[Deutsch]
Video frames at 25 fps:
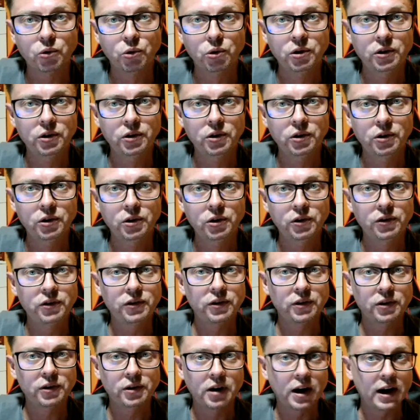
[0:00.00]
Und
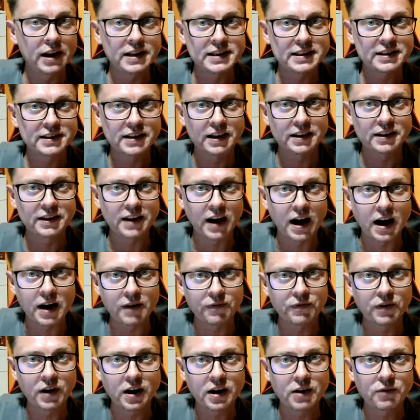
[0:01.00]
äh, als ich dann
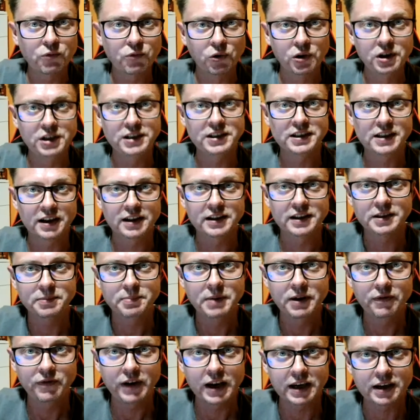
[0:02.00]
da war, wollte ich gar nicht
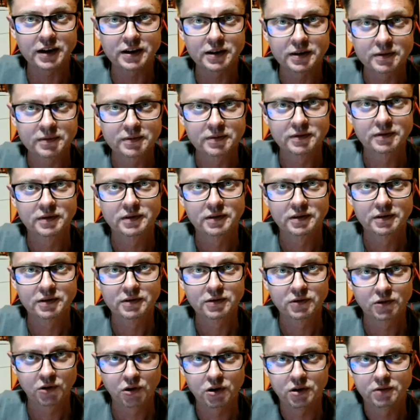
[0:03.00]
mehr weg.
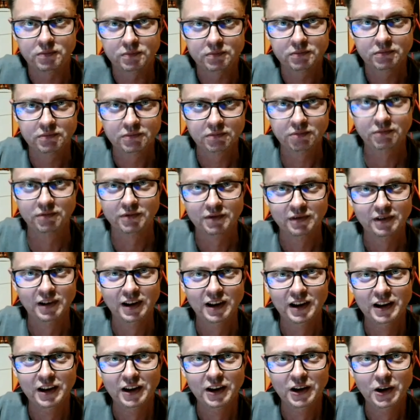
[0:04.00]
Ja.
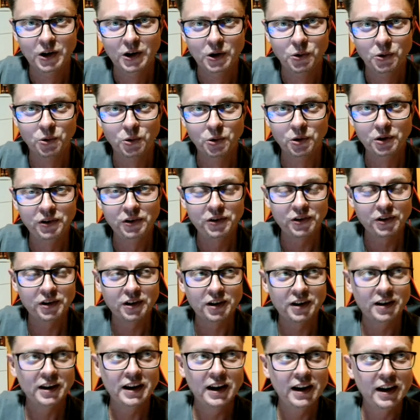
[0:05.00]
Und
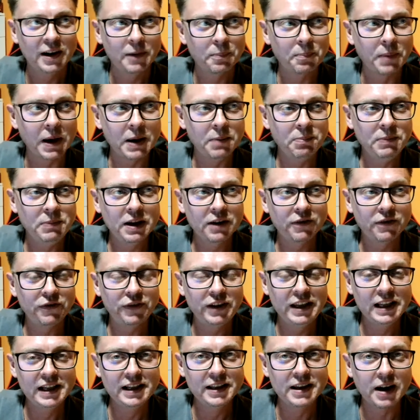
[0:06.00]
äh, bei mir
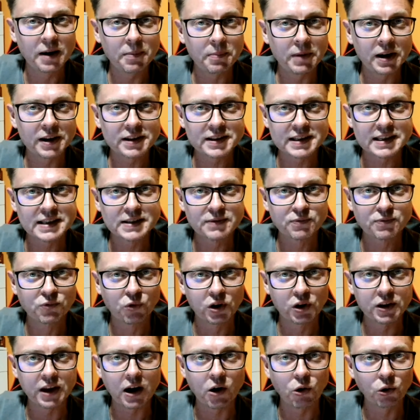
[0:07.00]
fiel damals das
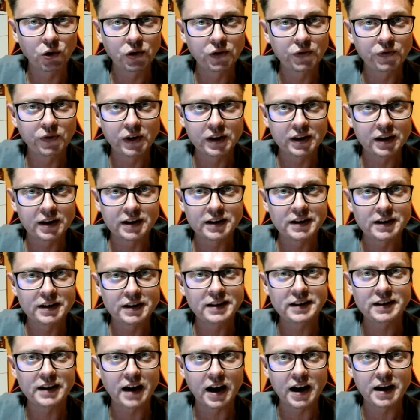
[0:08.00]
Wort Auswandern
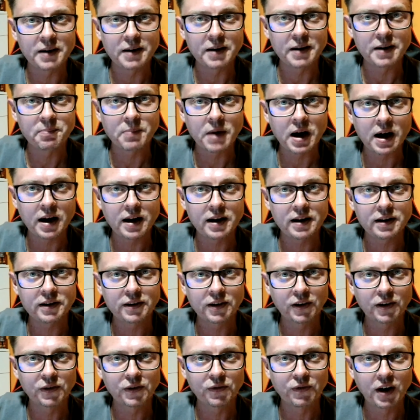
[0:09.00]
nicht
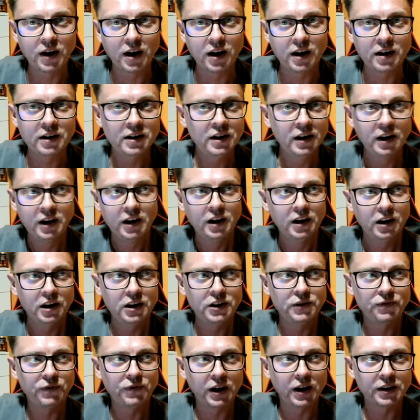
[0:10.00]
einmal. Das war,
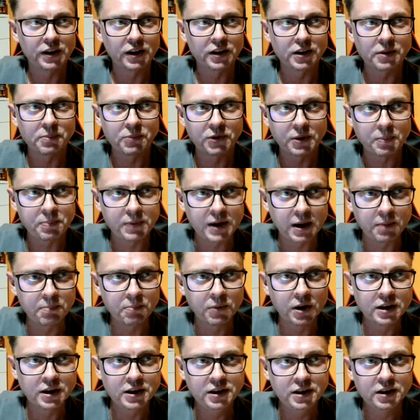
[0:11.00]
ich war dann im
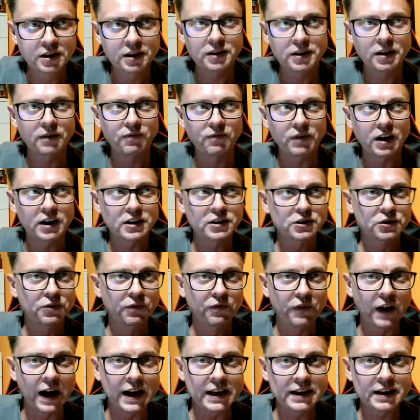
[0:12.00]
September hier, dann war ich
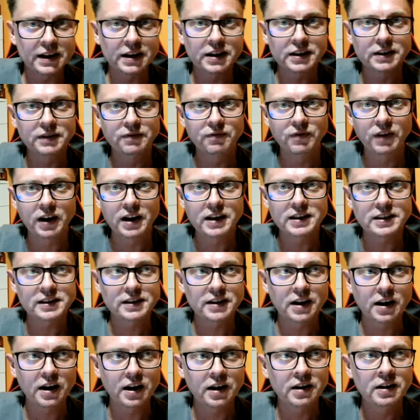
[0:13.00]
zu Weihnachten war ich
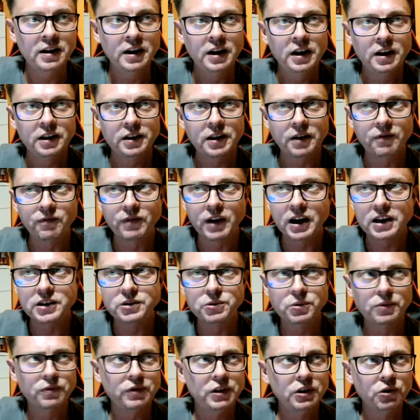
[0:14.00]
da, dann war
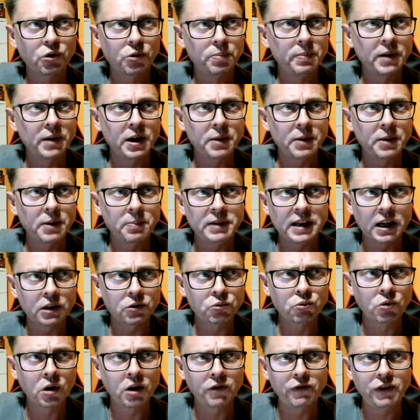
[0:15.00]
ich irgendwie nochmal im
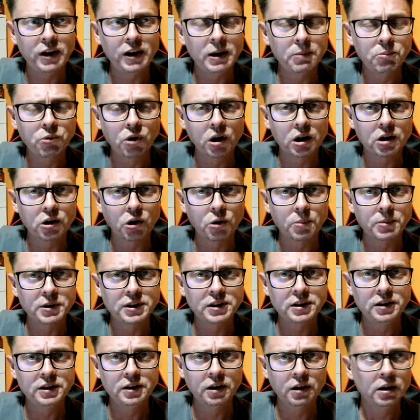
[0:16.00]
Januar, Februar, glaube
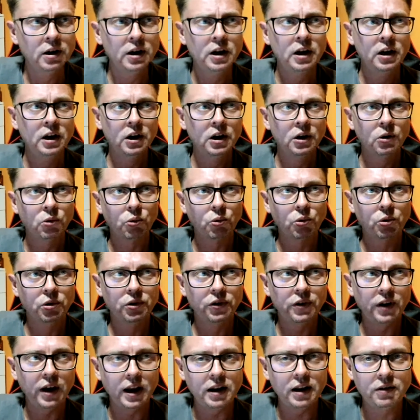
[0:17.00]
ich, hier.
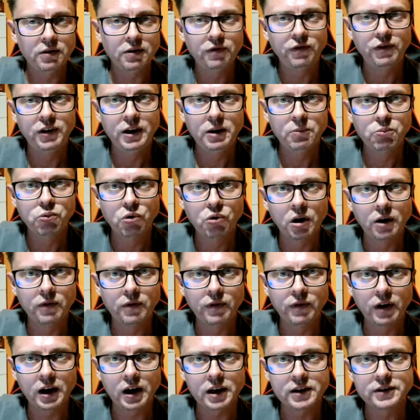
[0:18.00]
Und Ende
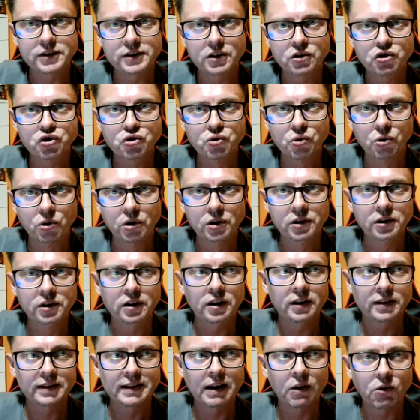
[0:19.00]
Februar war ich dann
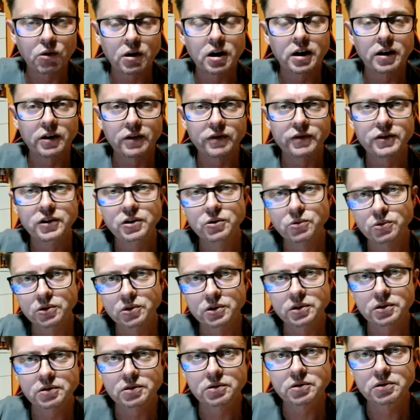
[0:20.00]
schon dauerhaft hier
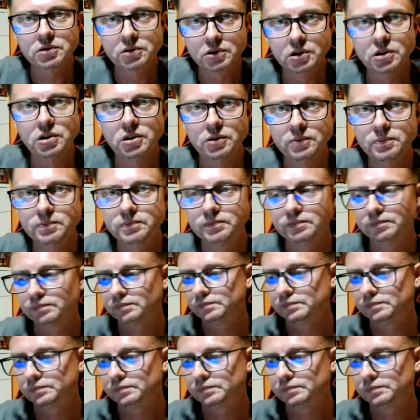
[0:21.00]
unten. Genau.